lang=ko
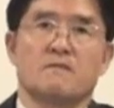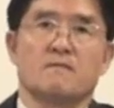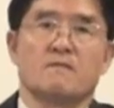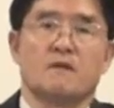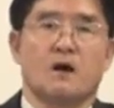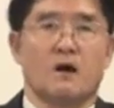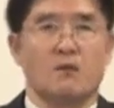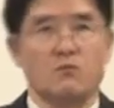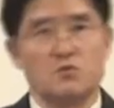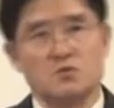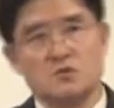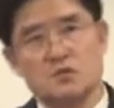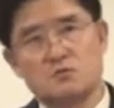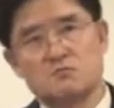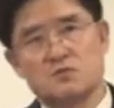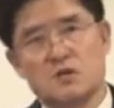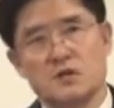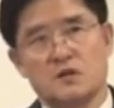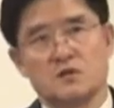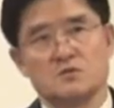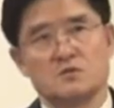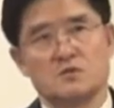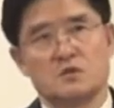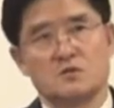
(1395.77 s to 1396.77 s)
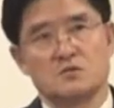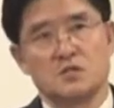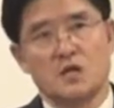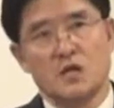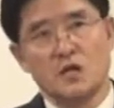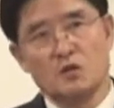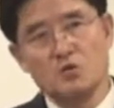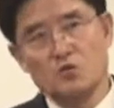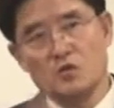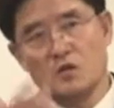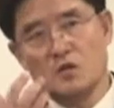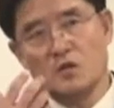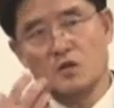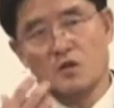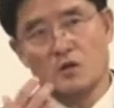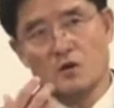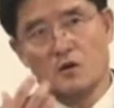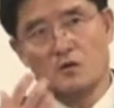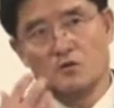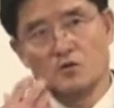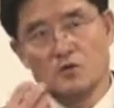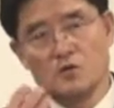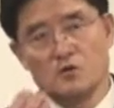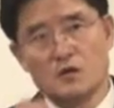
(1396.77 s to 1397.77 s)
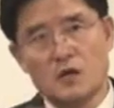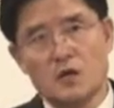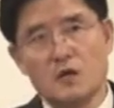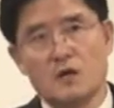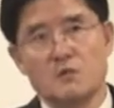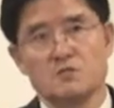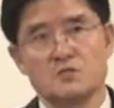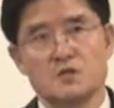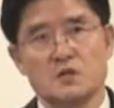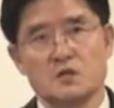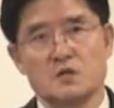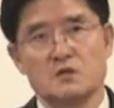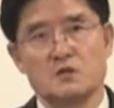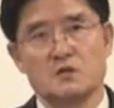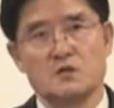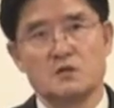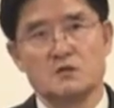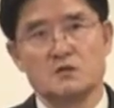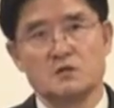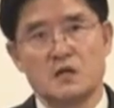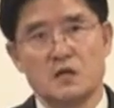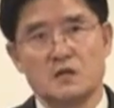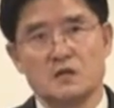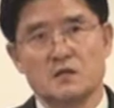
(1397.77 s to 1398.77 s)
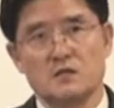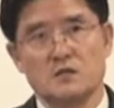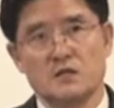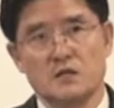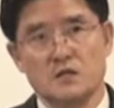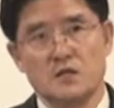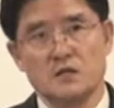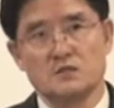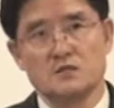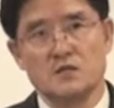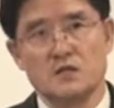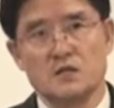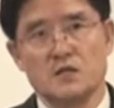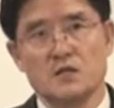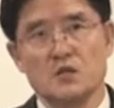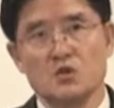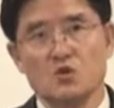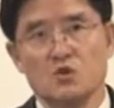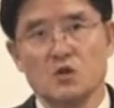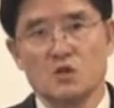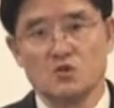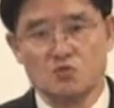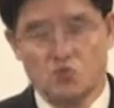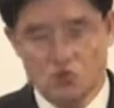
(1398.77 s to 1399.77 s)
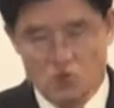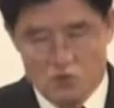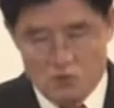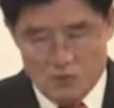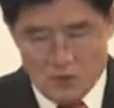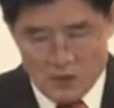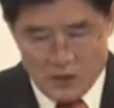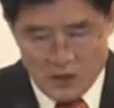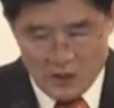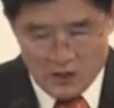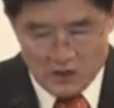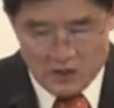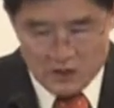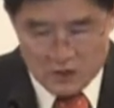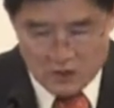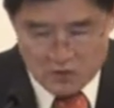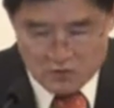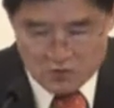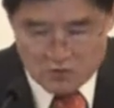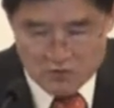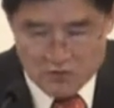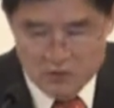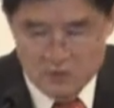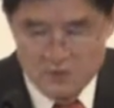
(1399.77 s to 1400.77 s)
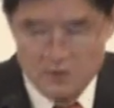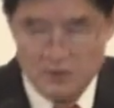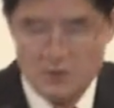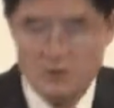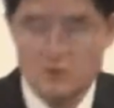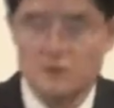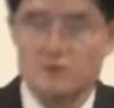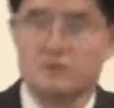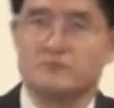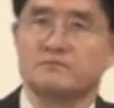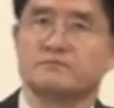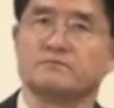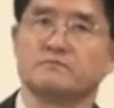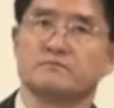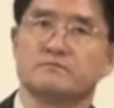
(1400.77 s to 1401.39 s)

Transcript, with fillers: 아버지 입장에서 자기 눈에 넣어도 아깝지 않을 딸이 14살에 억울한 죽음을 당했는데 이럴 수가 있냐.